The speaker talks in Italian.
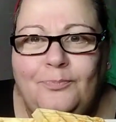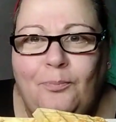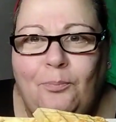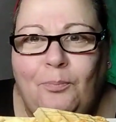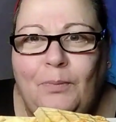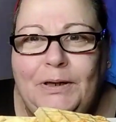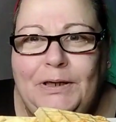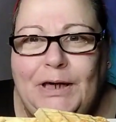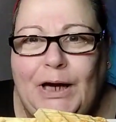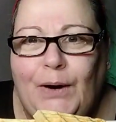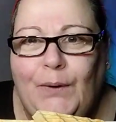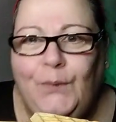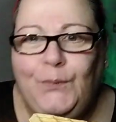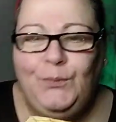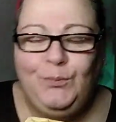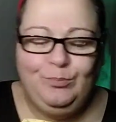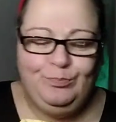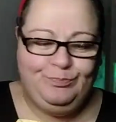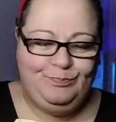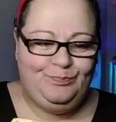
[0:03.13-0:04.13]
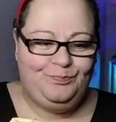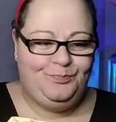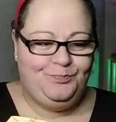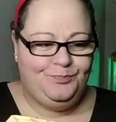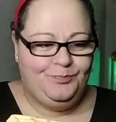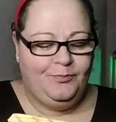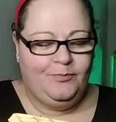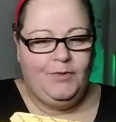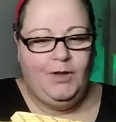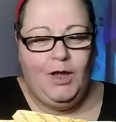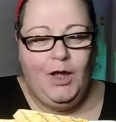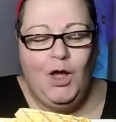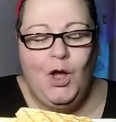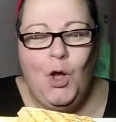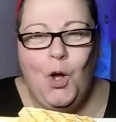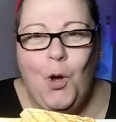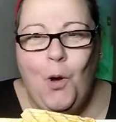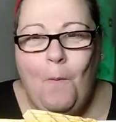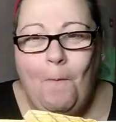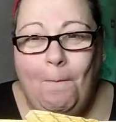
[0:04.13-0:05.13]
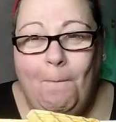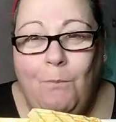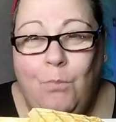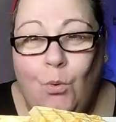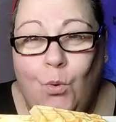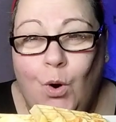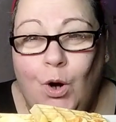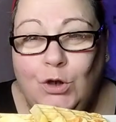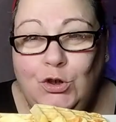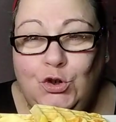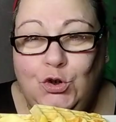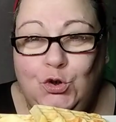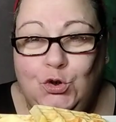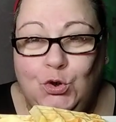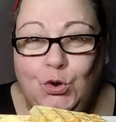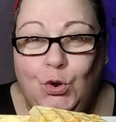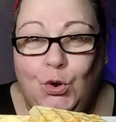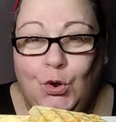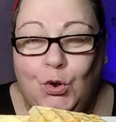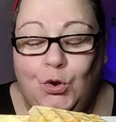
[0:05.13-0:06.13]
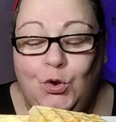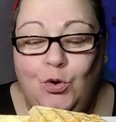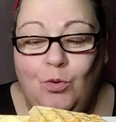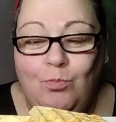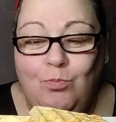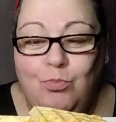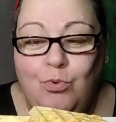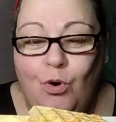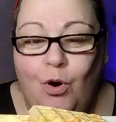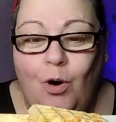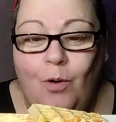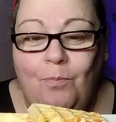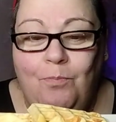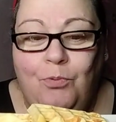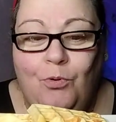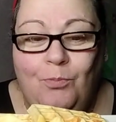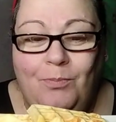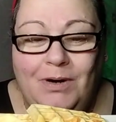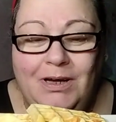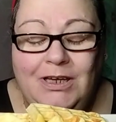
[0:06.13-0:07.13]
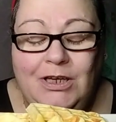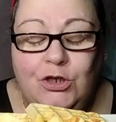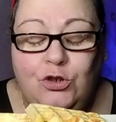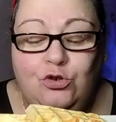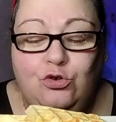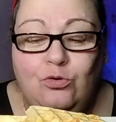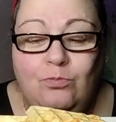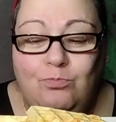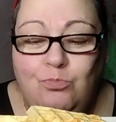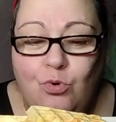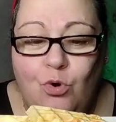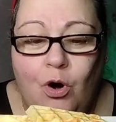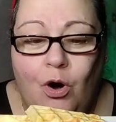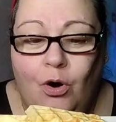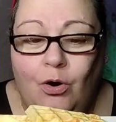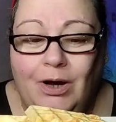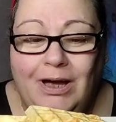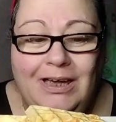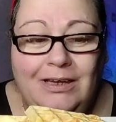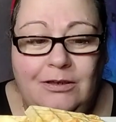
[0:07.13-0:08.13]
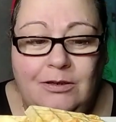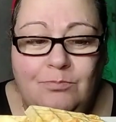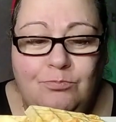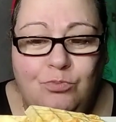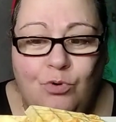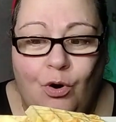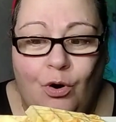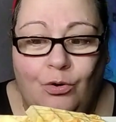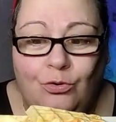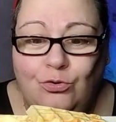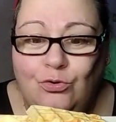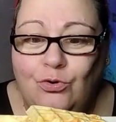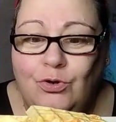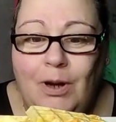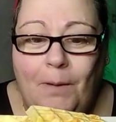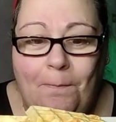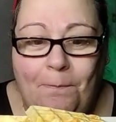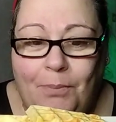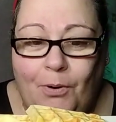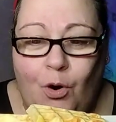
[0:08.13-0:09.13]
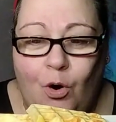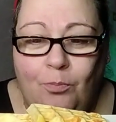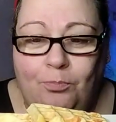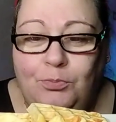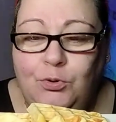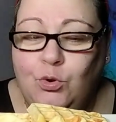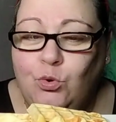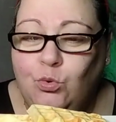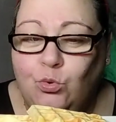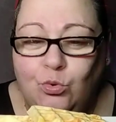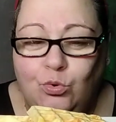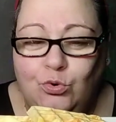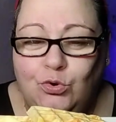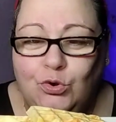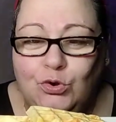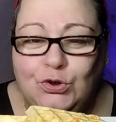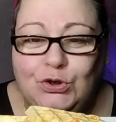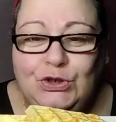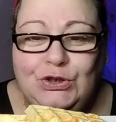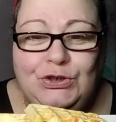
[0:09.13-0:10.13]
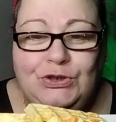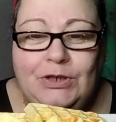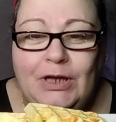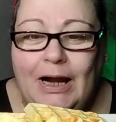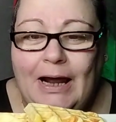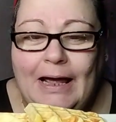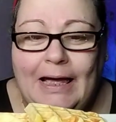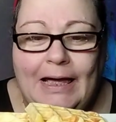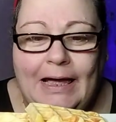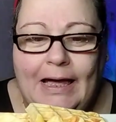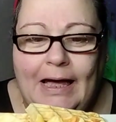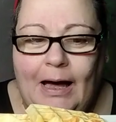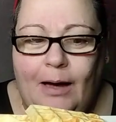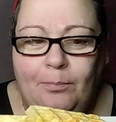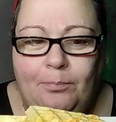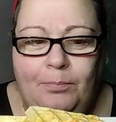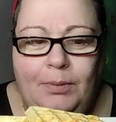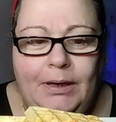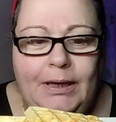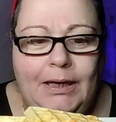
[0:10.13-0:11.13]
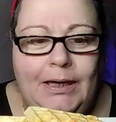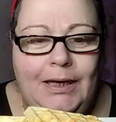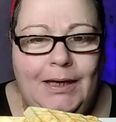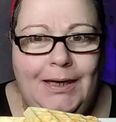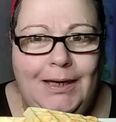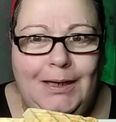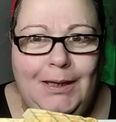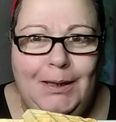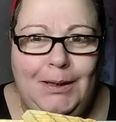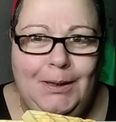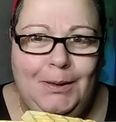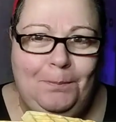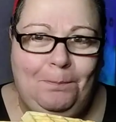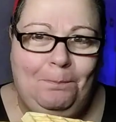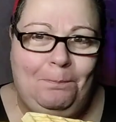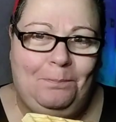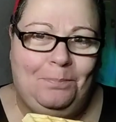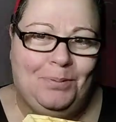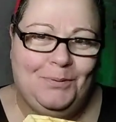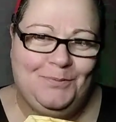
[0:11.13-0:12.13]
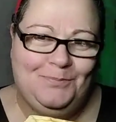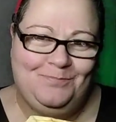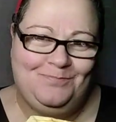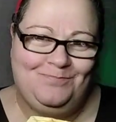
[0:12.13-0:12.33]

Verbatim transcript: Ma ciao! Buongiorno, buon pomeriggio, buon che di buon non ha proprio uno straccabip.